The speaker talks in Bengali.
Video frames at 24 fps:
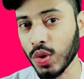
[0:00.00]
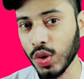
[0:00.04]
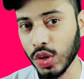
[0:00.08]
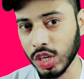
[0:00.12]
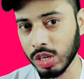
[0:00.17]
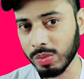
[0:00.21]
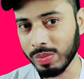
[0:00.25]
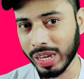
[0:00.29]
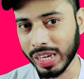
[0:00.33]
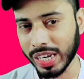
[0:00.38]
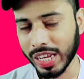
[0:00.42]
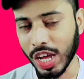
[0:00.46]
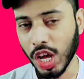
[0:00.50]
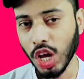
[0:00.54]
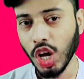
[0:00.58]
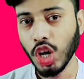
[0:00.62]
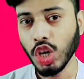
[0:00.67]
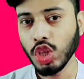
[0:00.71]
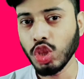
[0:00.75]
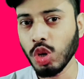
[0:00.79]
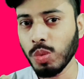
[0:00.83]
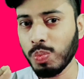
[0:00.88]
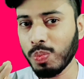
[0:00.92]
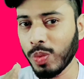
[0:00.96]
করবেন
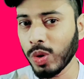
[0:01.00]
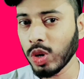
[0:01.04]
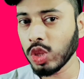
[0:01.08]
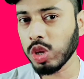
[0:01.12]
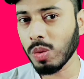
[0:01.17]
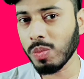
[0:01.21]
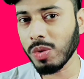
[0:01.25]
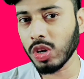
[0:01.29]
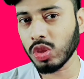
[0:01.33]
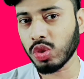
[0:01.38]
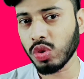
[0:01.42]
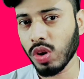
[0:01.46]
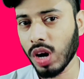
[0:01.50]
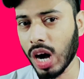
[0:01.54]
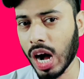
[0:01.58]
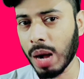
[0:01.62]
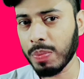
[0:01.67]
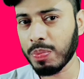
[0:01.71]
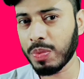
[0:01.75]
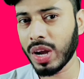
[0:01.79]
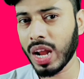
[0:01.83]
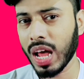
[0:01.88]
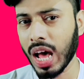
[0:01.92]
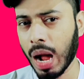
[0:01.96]
তো প্রথমত
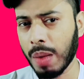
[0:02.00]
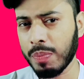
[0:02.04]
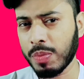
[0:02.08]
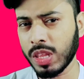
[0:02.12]
আপনার